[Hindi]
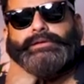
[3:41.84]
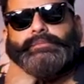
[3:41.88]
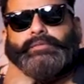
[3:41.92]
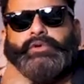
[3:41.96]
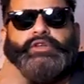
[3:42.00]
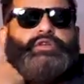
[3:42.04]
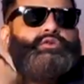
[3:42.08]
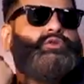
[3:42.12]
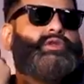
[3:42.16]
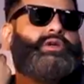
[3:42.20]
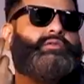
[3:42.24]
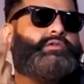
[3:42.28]

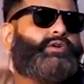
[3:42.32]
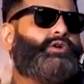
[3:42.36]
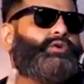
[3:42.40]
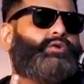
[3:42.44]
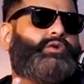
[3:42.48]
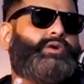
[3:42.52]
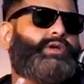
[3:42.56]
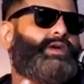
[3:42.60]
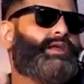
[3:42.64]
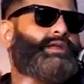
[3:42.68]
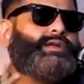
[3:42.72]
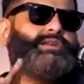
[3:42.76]
बट यू नेवर
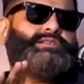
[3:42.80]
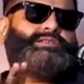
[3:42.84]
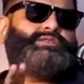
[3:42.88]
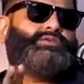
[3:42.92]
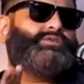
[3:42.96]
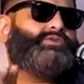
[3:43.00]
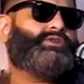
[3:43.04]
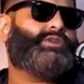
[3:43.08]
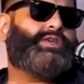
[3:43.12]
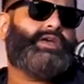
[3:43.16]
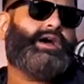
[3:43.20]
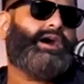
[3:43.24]
नो यार
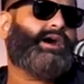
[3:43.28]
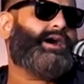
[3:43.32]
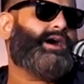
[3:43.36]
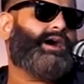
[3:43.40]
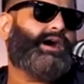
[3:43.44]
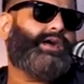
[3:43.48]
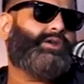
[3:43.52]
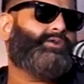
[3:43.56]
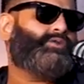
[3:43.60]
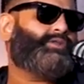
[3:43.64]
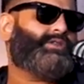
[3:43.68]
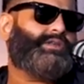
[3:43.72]
किसको क्या
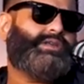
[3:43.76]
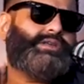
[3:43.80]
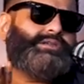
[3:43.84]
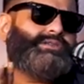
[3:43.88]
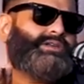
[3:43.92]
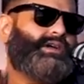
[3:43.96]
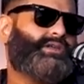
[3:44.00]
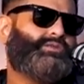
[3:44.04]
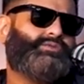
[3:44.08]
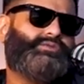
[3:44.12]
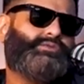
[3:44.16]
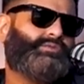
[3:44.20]
हार होती है
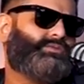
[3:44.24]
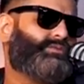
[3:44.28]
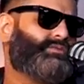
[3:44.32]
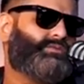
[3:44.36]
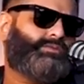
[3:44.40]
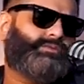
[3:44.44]
जादू